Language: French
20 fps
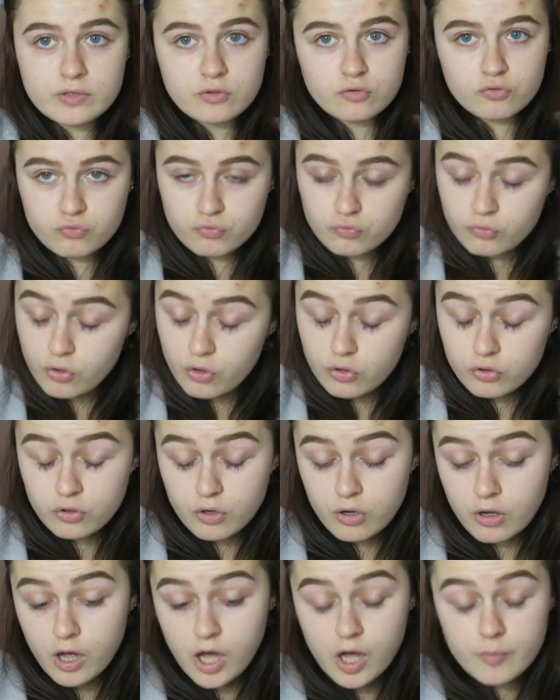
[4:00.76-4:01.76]
pas attention
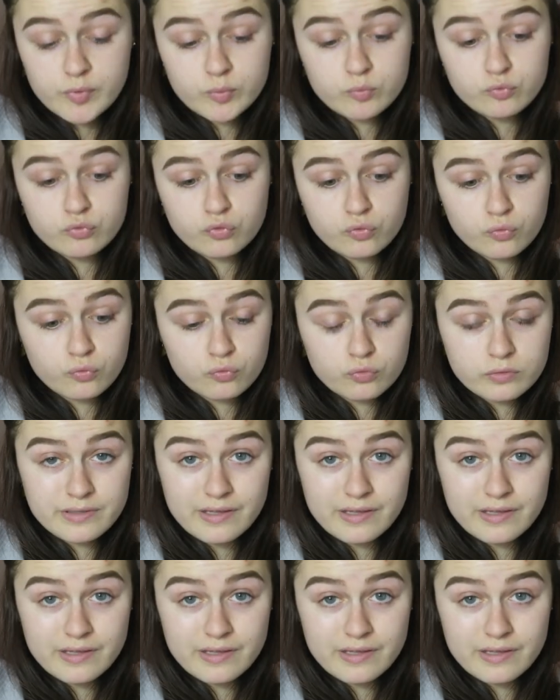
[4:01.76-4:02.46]
encore à mes boutons.